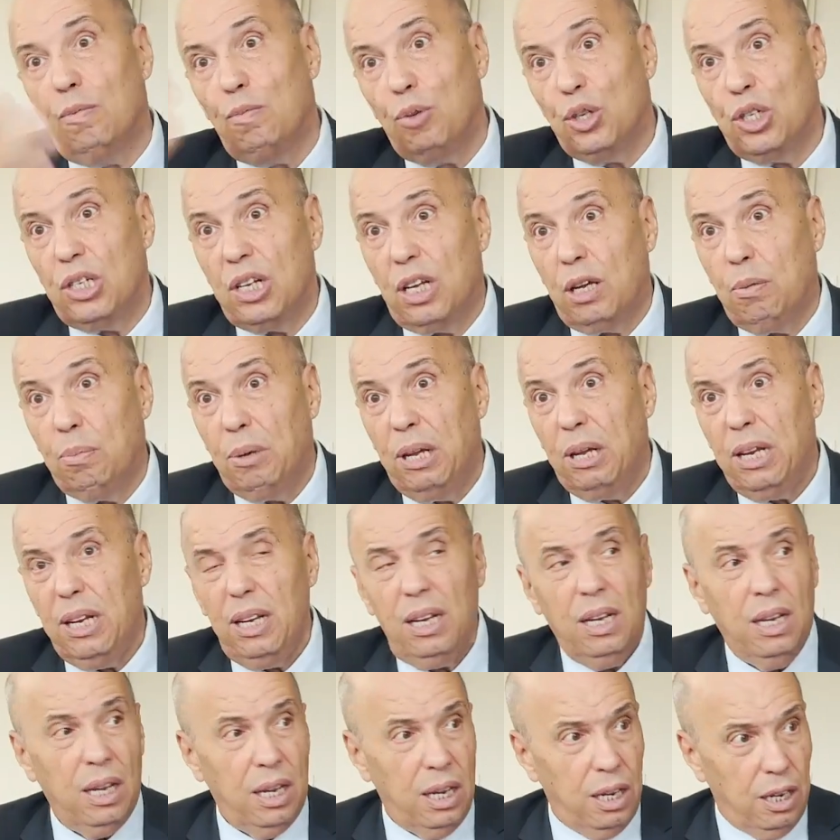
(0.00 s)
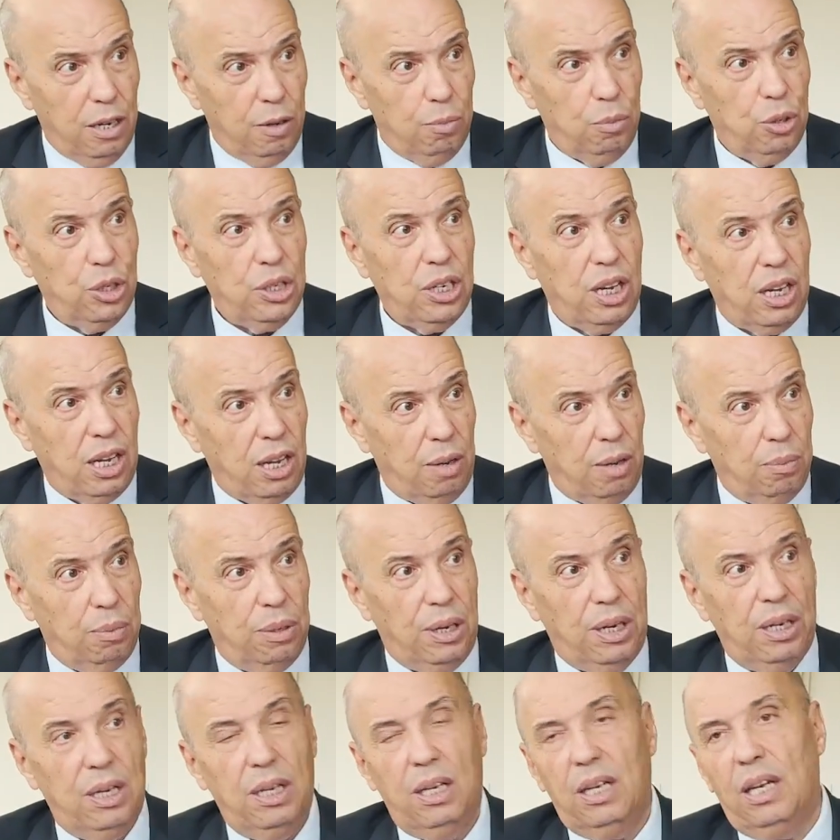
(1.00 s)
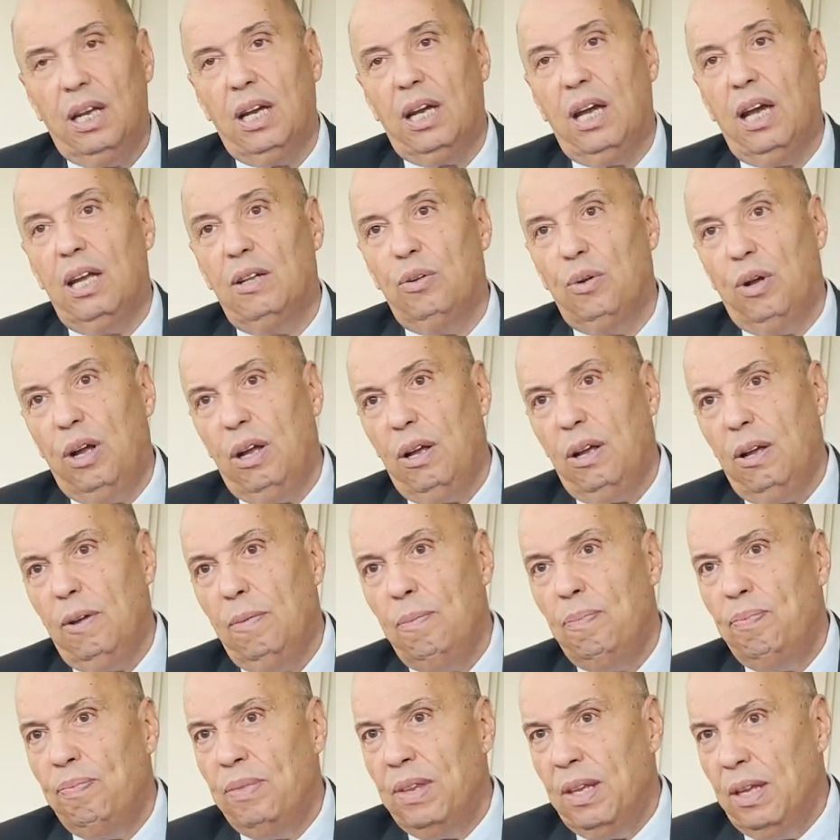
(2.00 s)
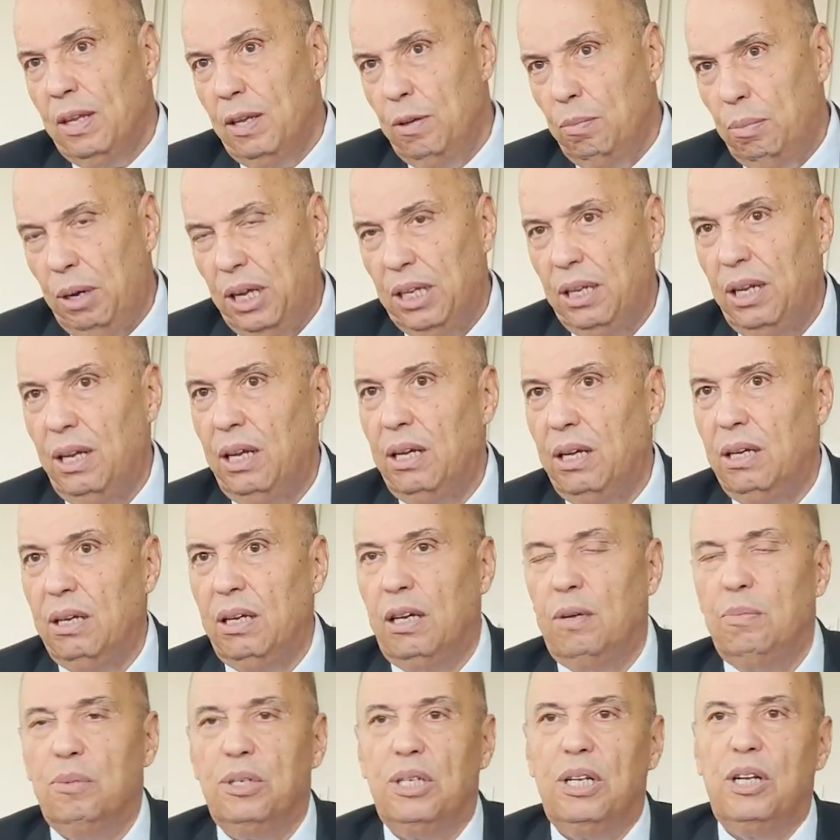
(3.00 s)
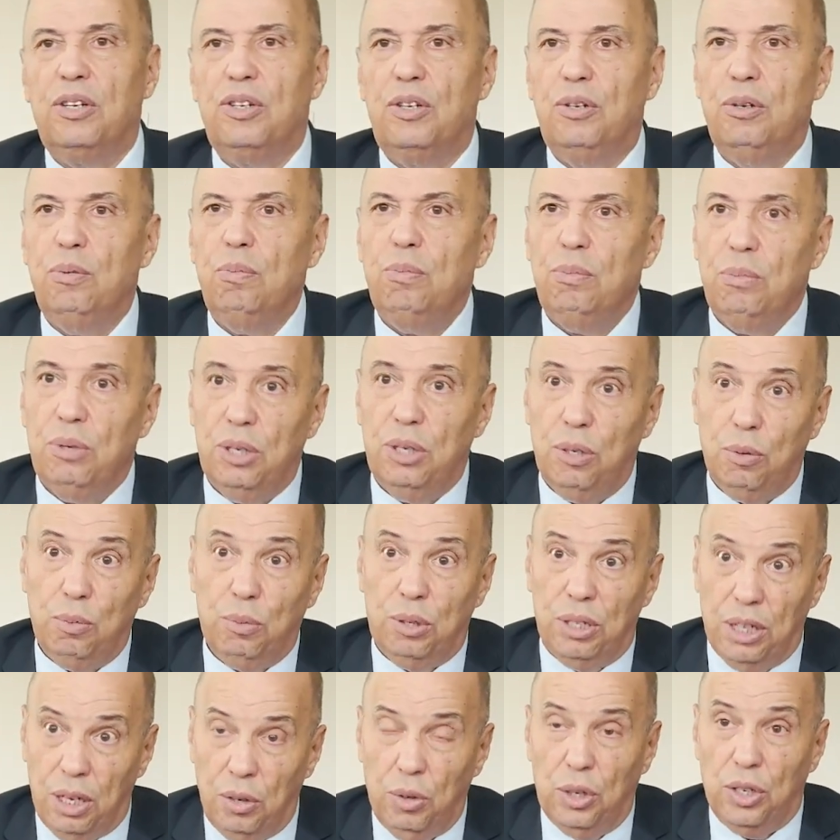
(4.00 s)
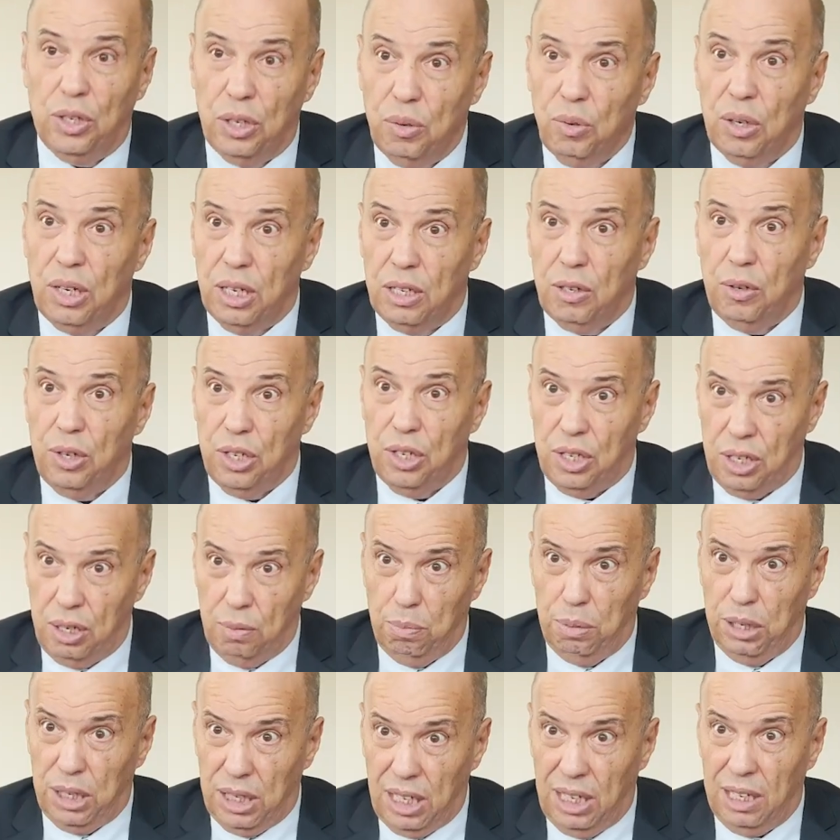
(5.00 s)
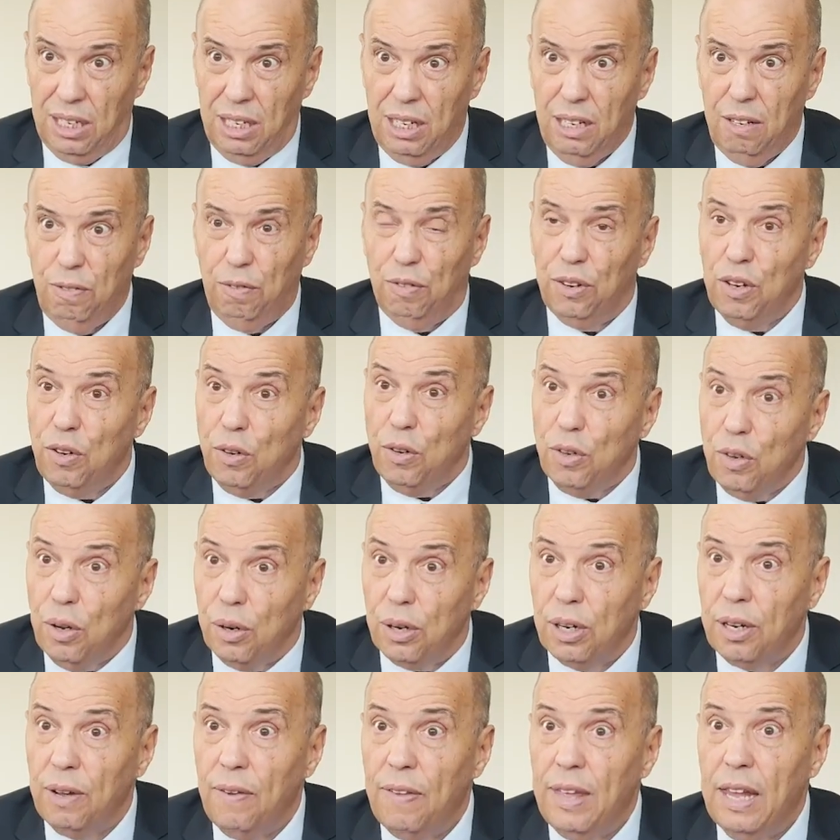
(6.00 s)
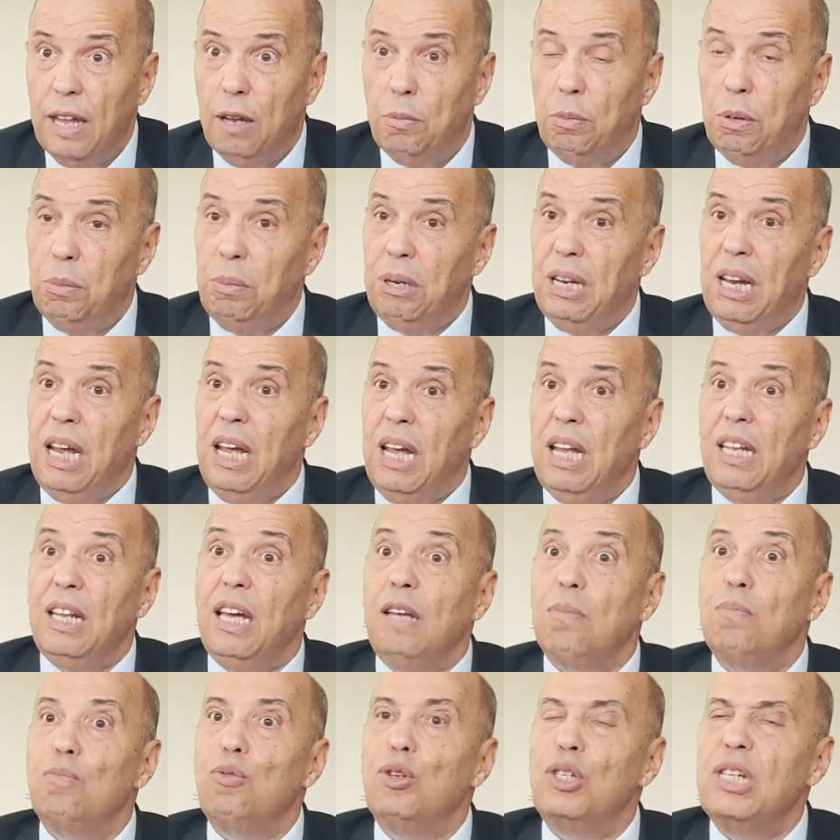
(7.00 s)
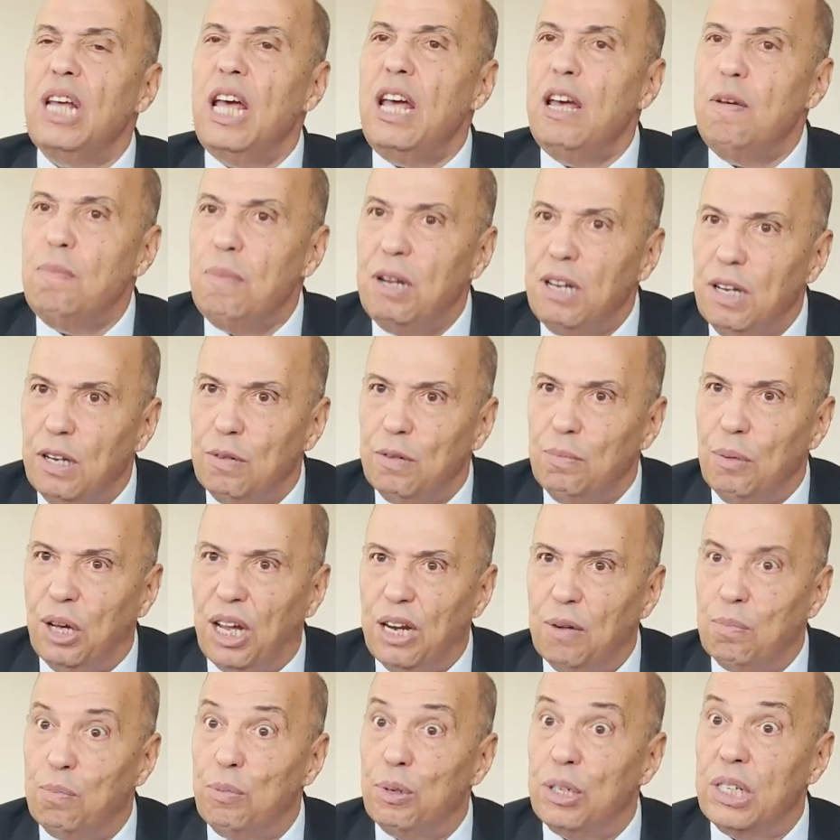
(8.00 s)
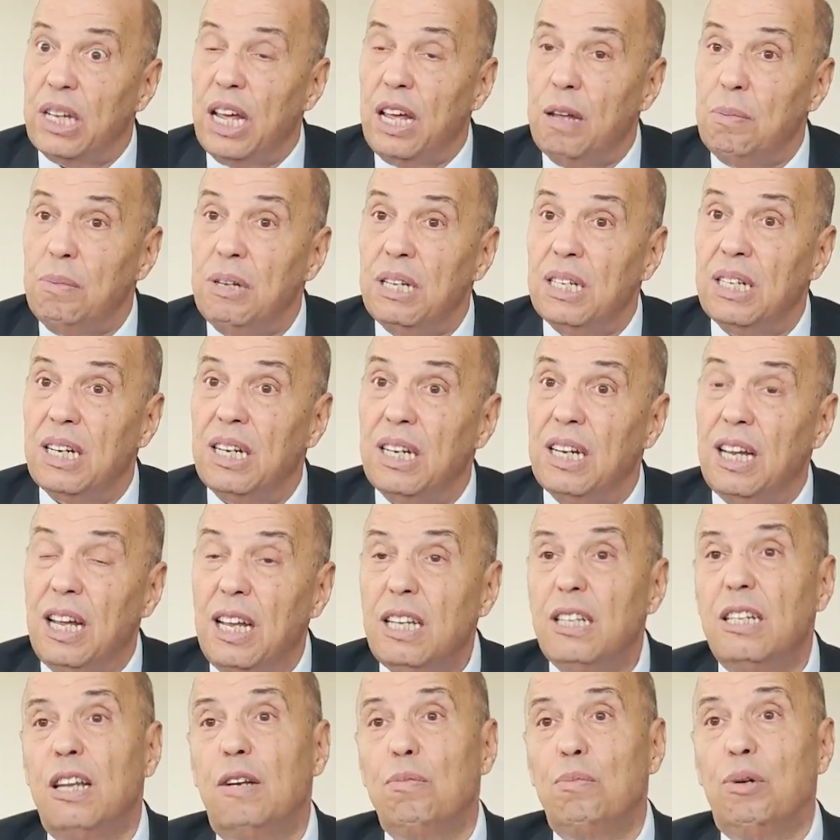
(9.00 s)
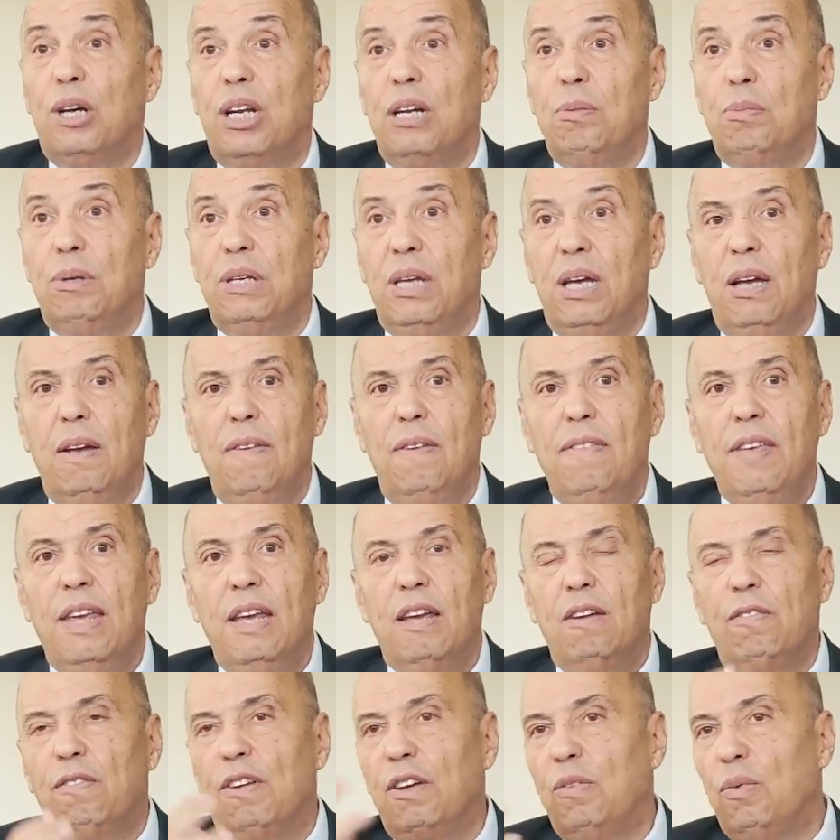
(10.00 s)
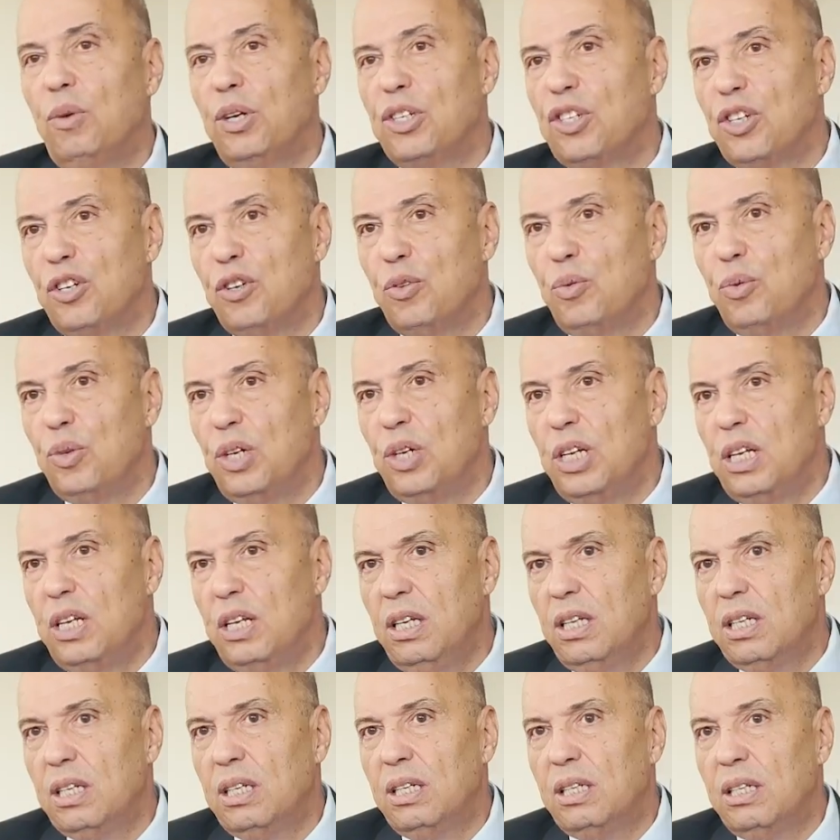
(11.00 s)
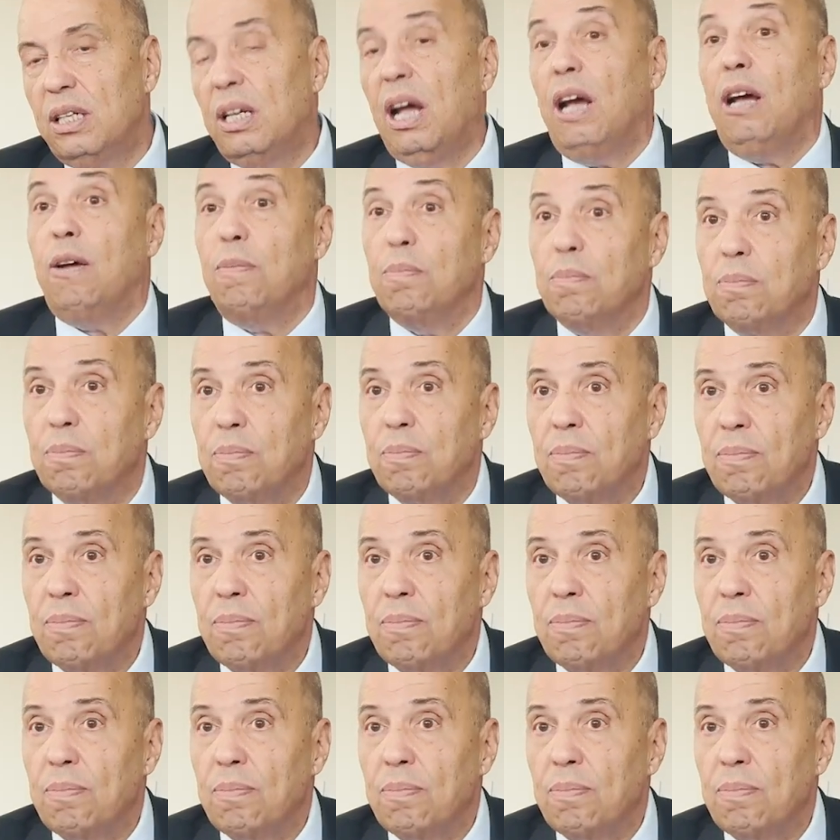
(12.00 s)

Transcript: المستقبل المرتقب يعني انعقادها بعد 15 يوم يوم 22 23 بالتحديد في نيويورك بمعنى هذاك مساهمه المغرب مساهمه الرئاسه المغربيه في ورش دولي ضخم